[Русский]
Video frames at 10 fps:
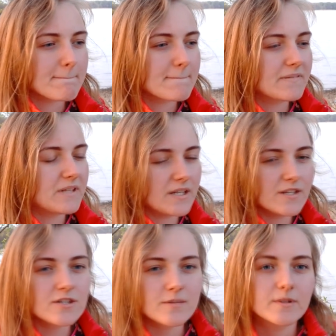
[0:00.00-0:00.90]
в
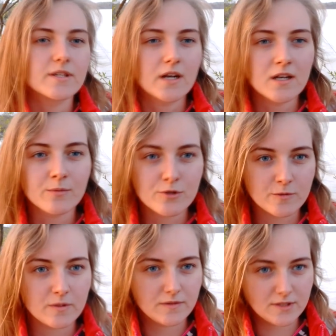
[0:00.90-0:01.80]
дальнейшем материально может
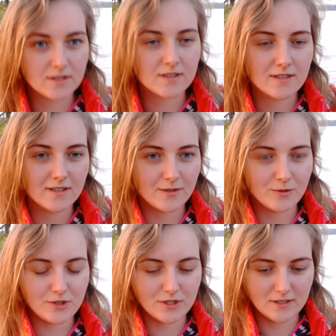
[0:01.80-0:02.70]
привести к
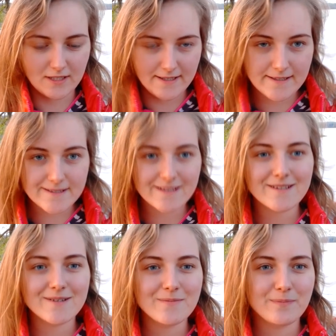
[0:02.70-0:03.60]
очень
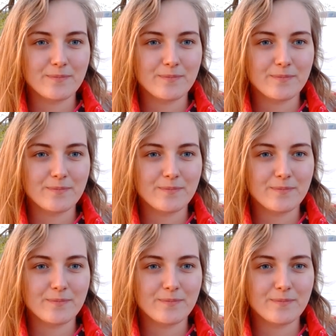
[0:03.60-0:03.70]
длительным,